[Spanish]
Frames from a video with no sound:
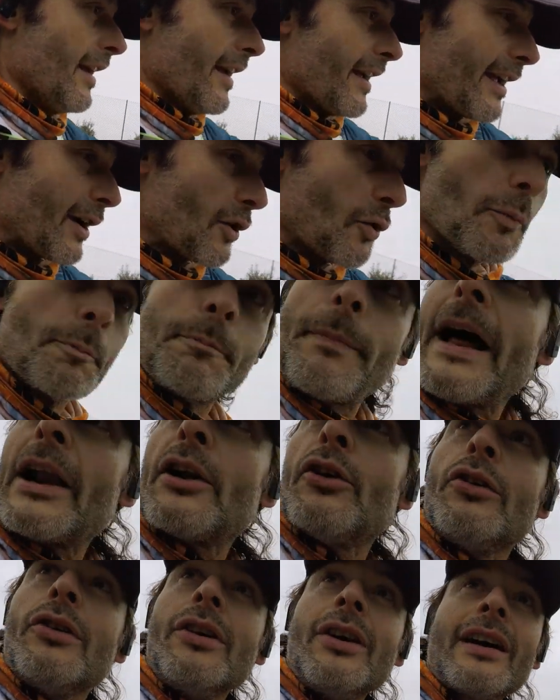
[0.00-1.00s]
en un
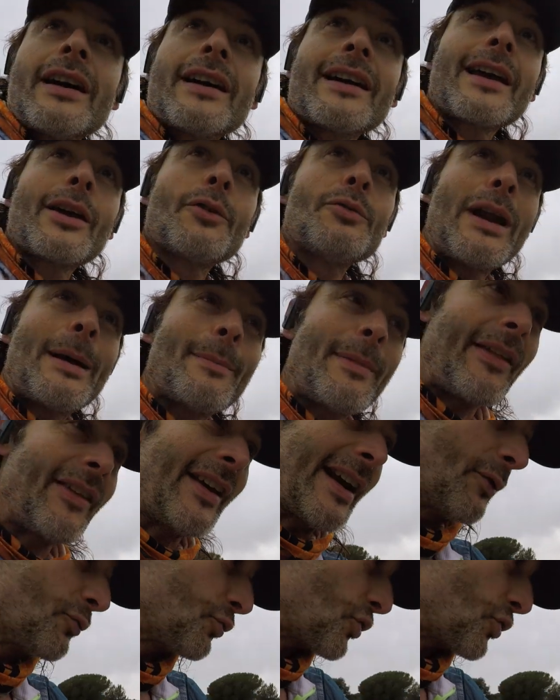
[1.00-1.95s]
palo, en una madera, un